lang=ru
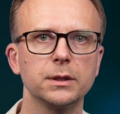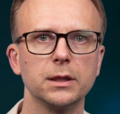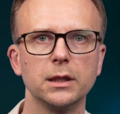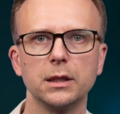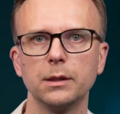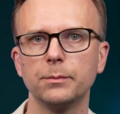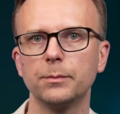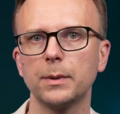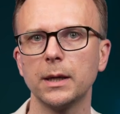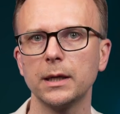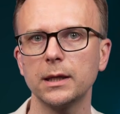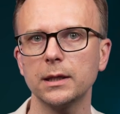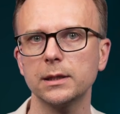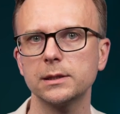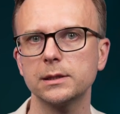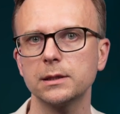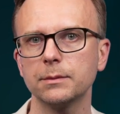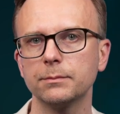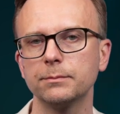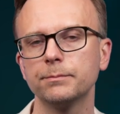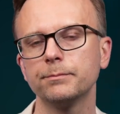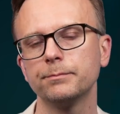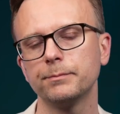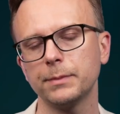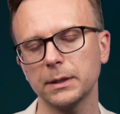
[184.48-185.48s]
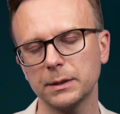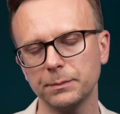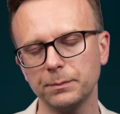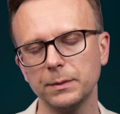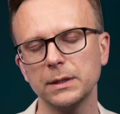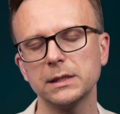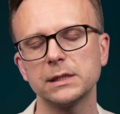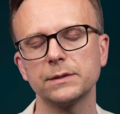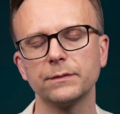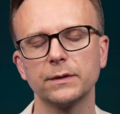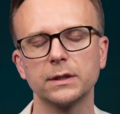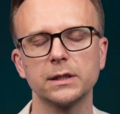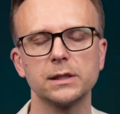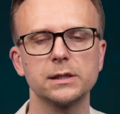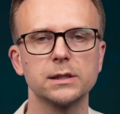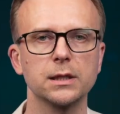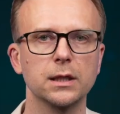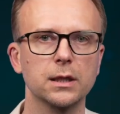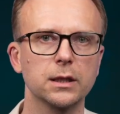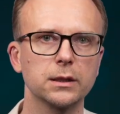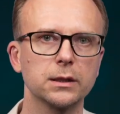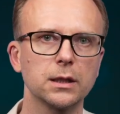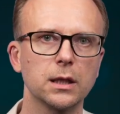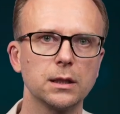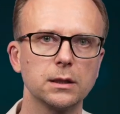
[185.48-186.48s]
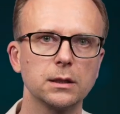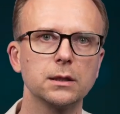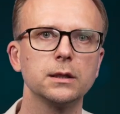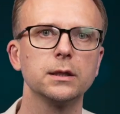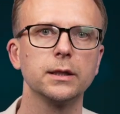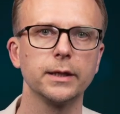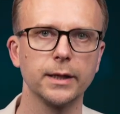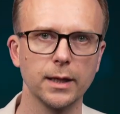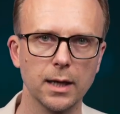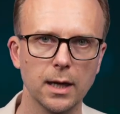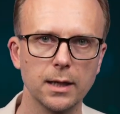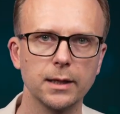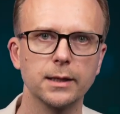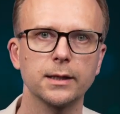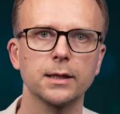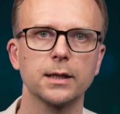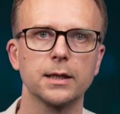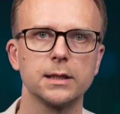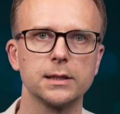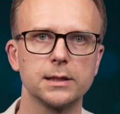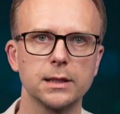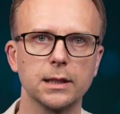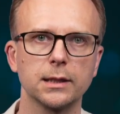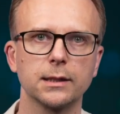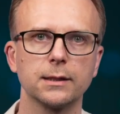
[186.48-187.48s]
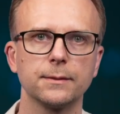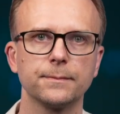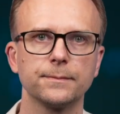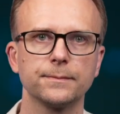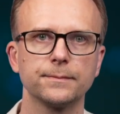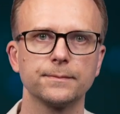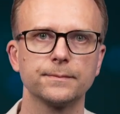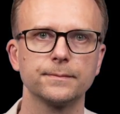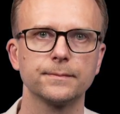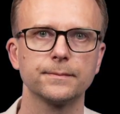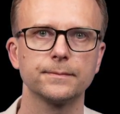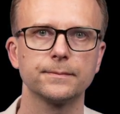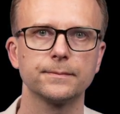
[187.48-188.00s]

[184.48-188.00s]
или полезным, подписывайтесь на канал Реальной газеты.